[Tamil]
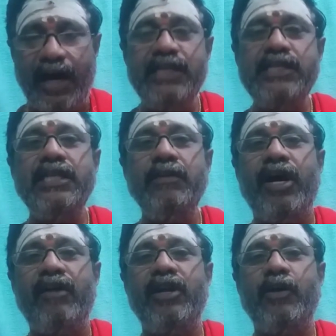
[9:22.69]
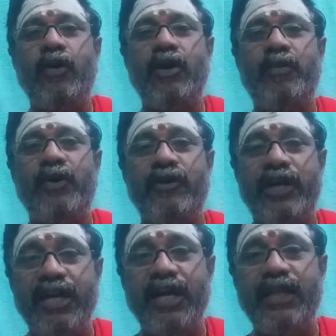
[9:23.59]
அரிசி மாவில் கோலம் போடணும்
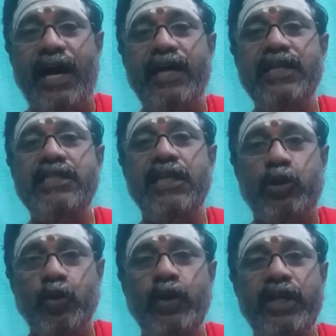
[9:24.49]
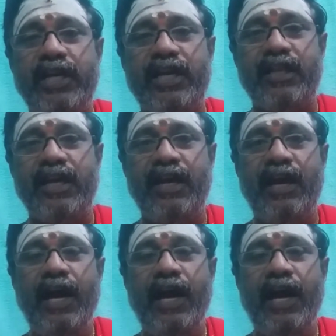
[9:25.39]
ஏன்னா அந்த அரிசி தூள் இருக்கிறதே